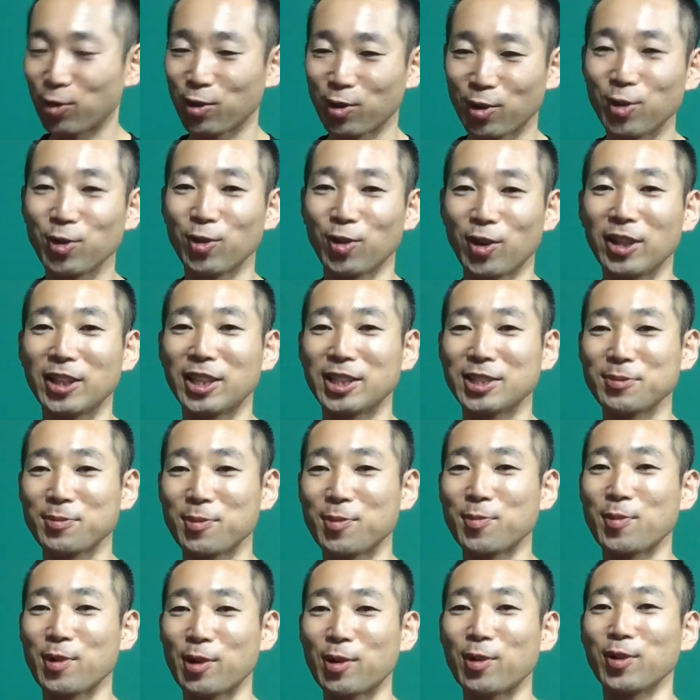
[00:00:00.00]
このお話も
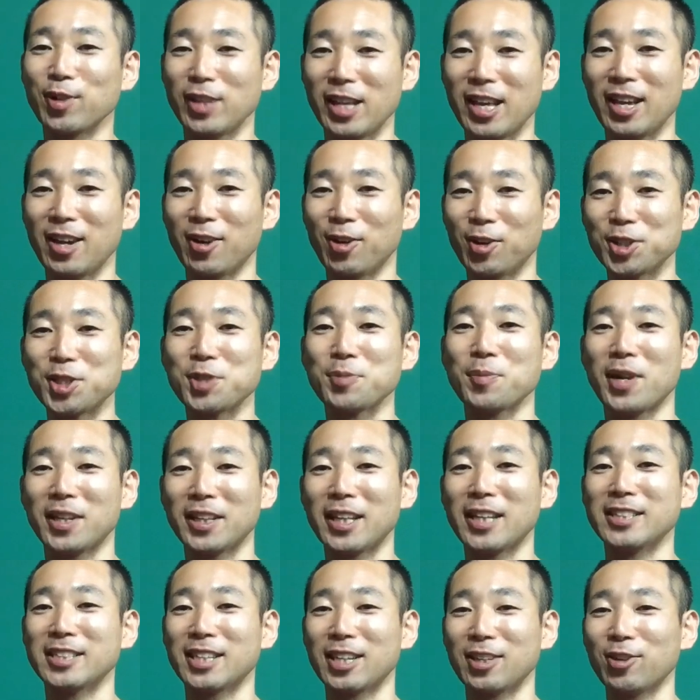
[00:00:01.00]
もうこれでおしまいな
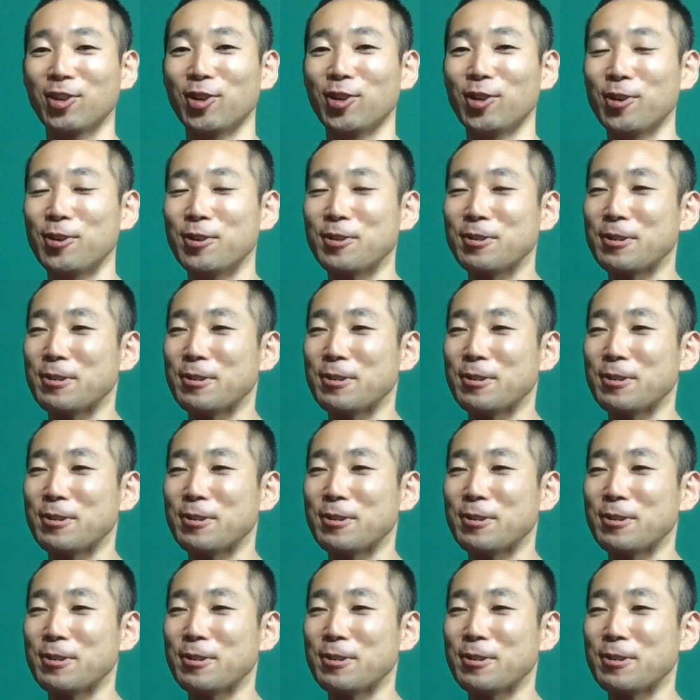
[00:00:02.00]
んですけど、